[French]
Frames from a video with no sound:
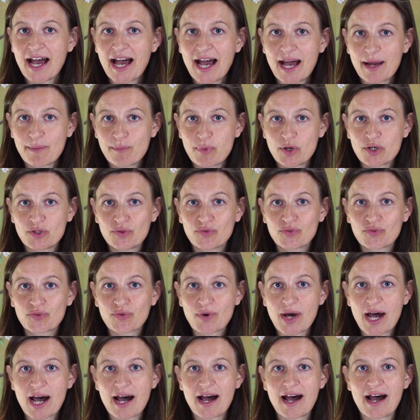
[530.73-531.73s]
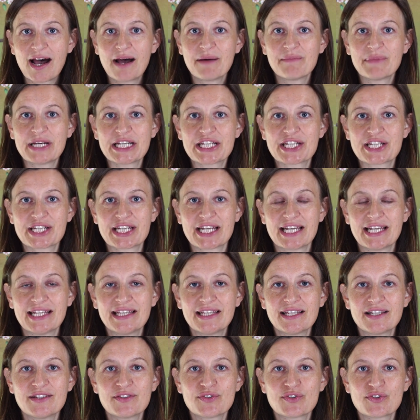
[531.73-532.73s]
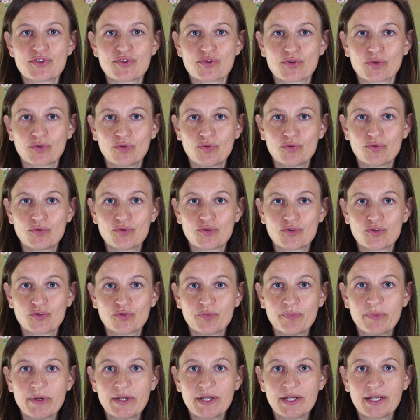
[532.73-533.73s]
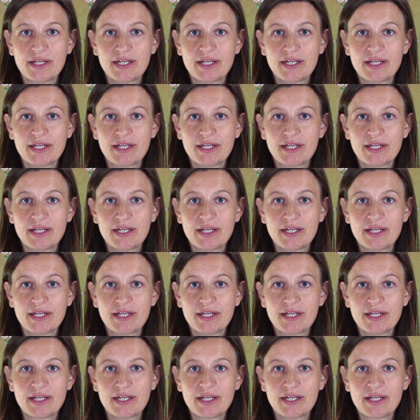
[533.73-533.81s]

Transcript: Abonne-toi à ma chaîne sur YouTube.